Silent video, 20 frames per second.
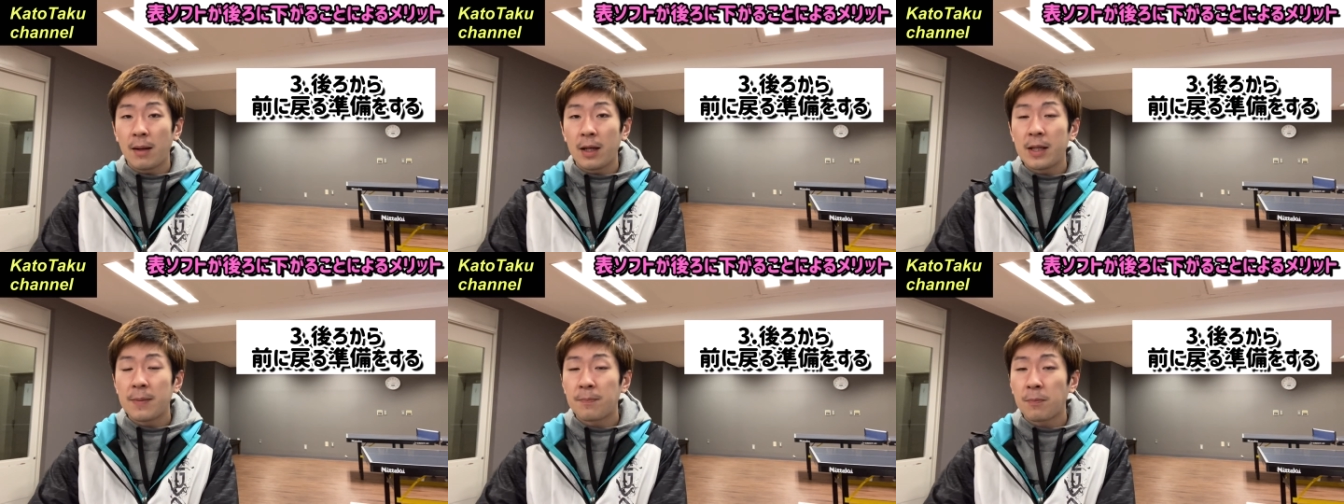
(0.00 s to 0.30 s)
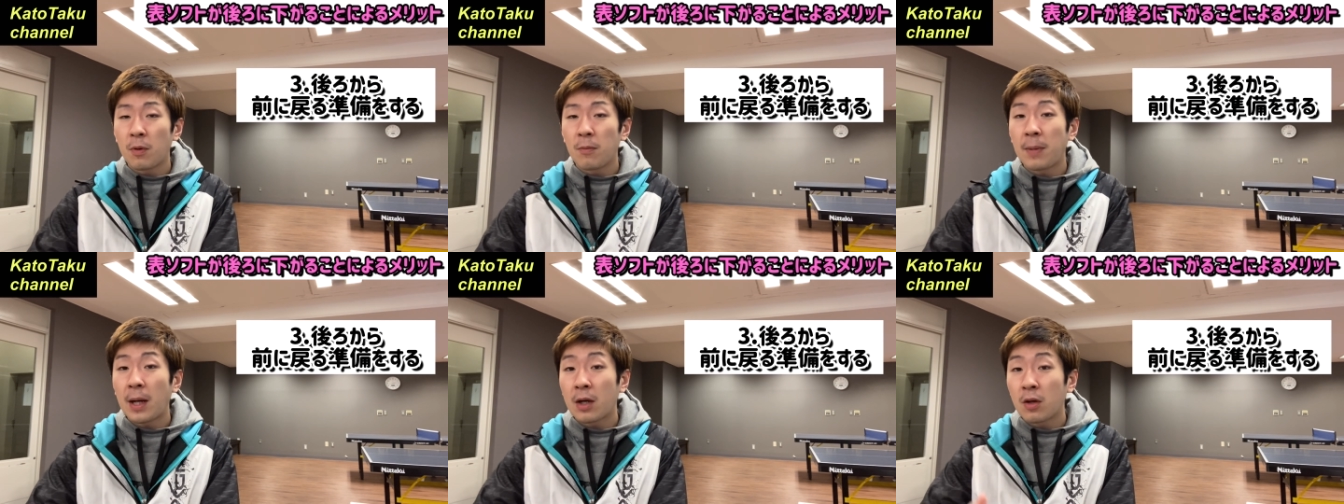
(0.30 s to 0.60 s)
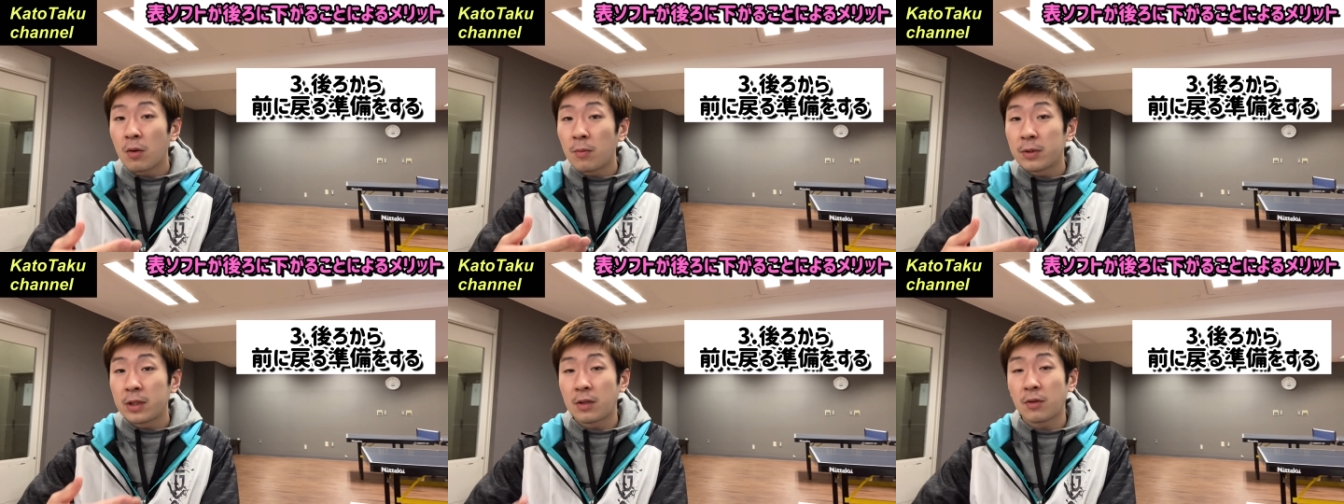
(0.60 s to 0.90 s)
一本
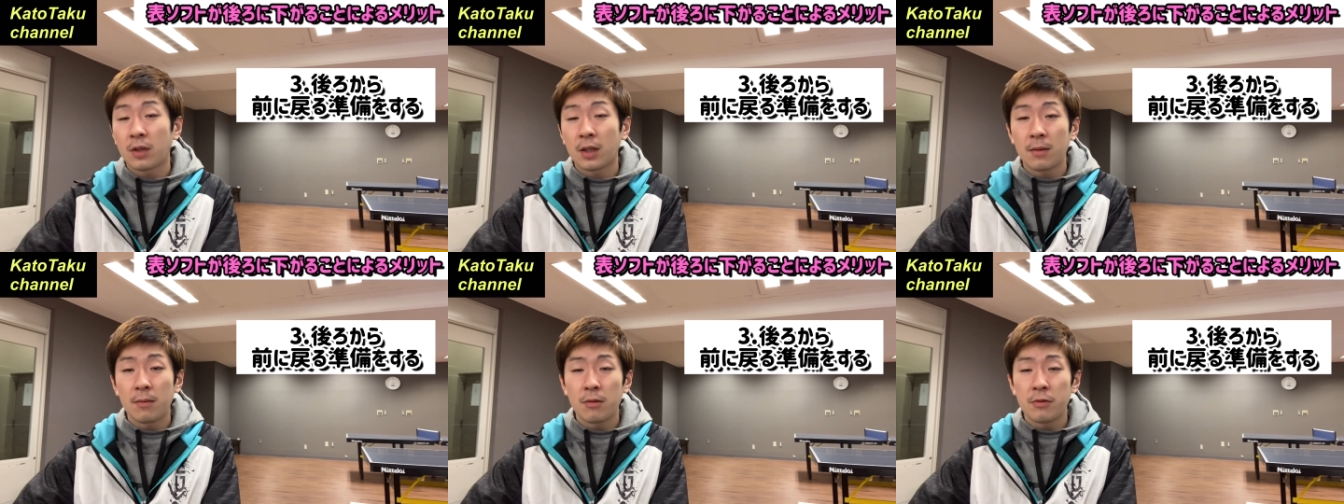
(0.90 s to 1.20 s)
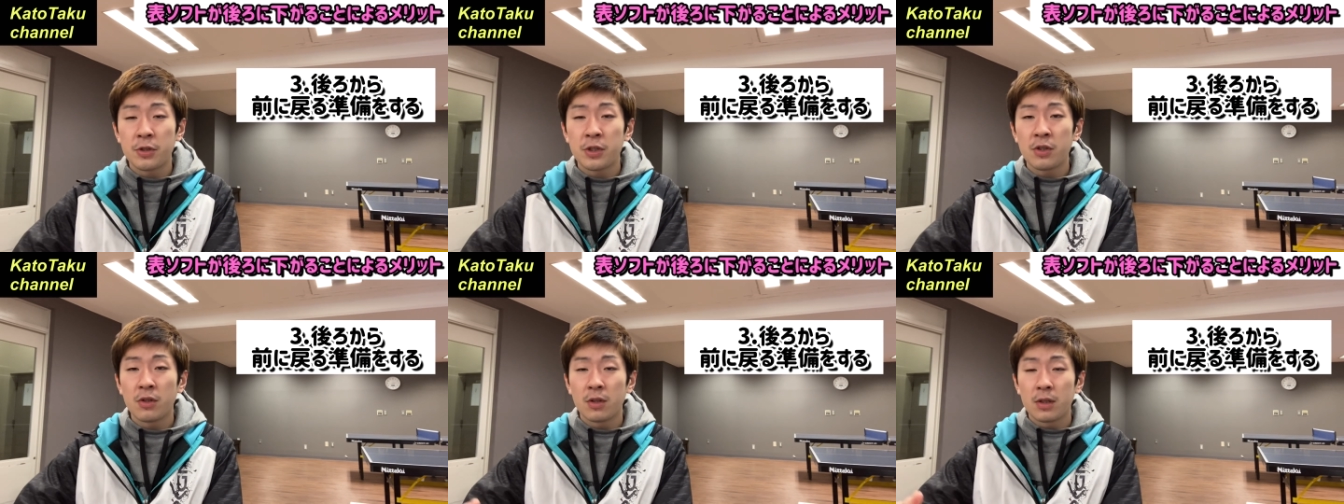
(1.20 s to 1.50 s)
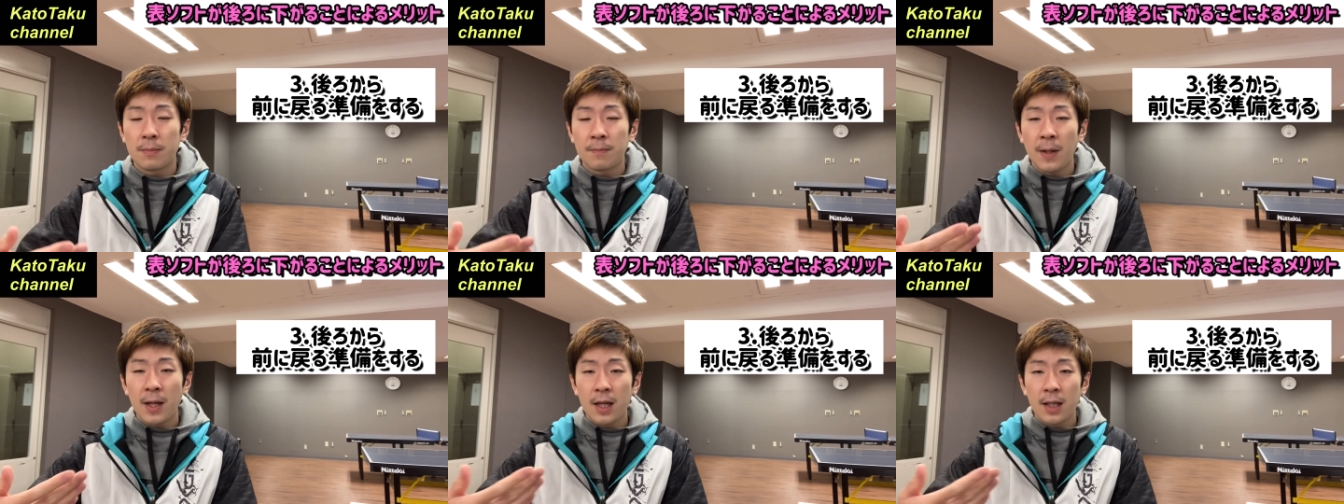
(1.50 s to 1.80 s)
バックームとかでも後ろ
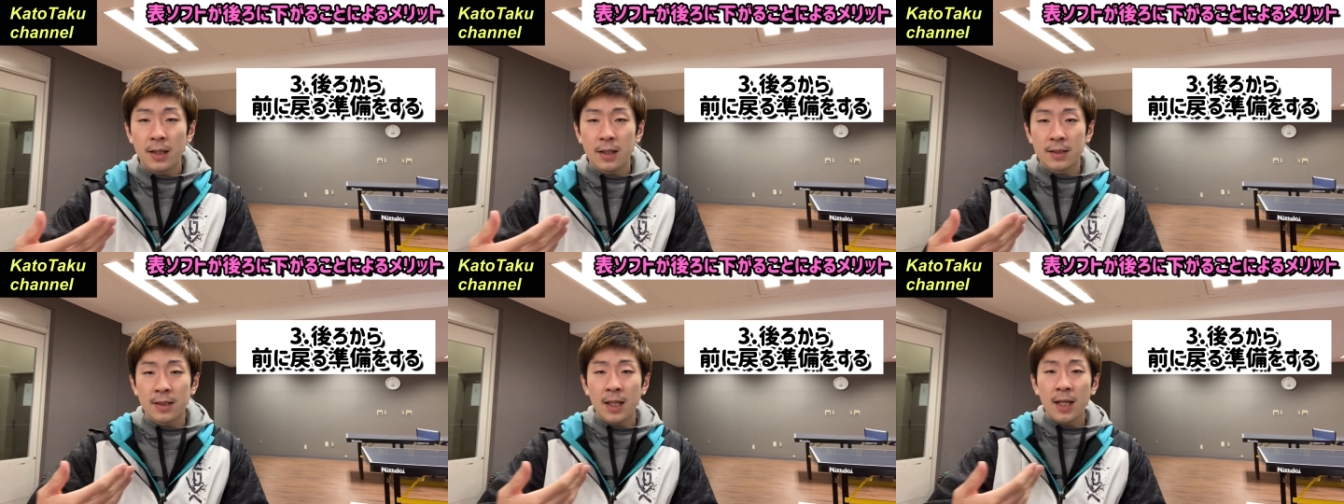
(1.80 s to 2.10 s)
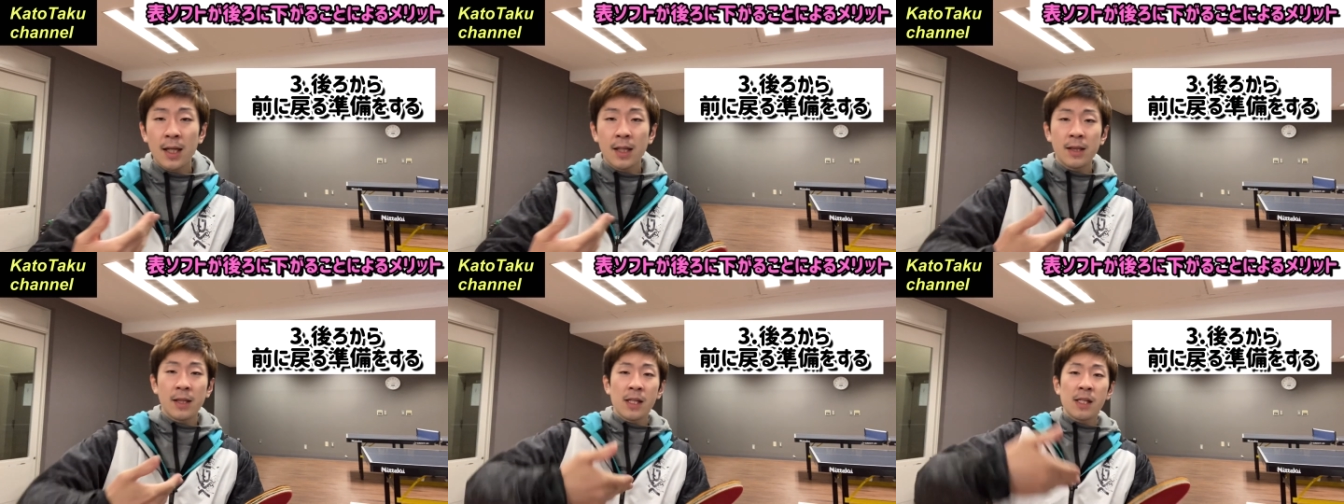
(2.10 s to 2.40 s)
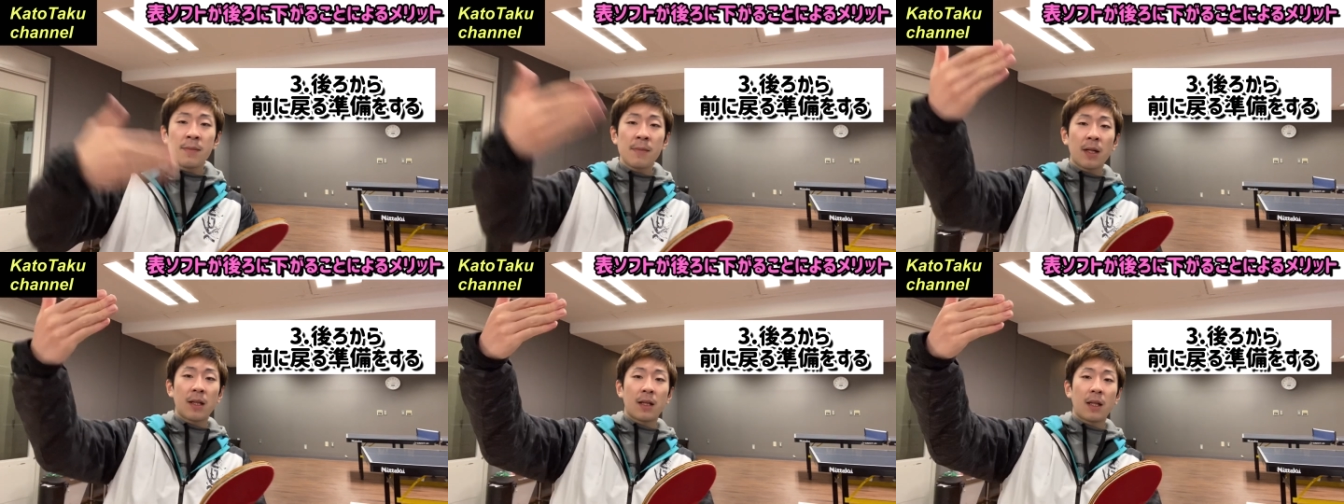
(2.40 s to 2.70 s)
にパーンって下がって
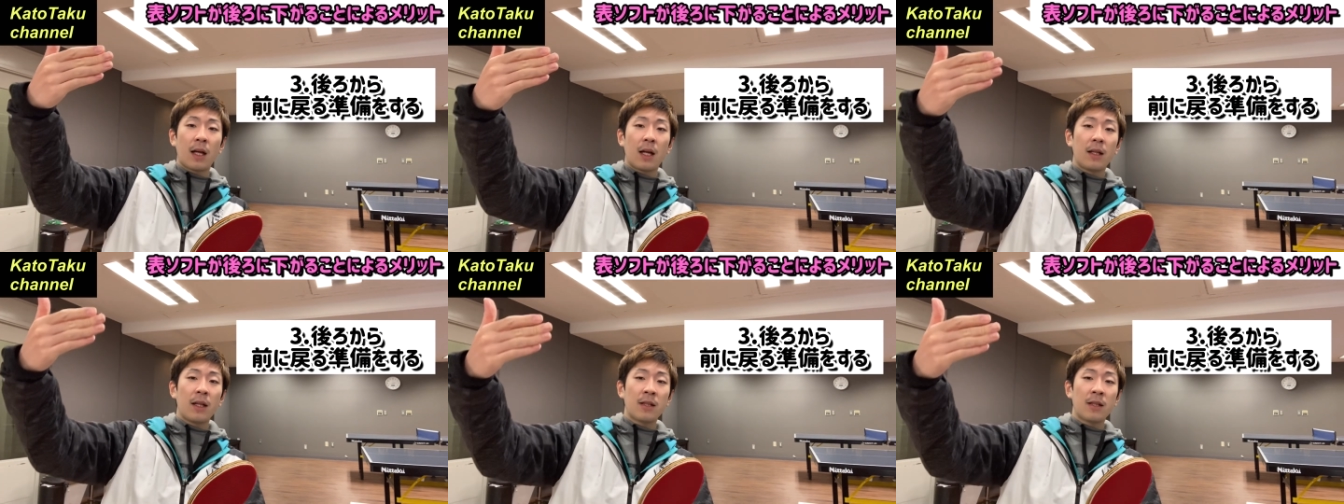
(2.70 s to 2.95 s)
しまった。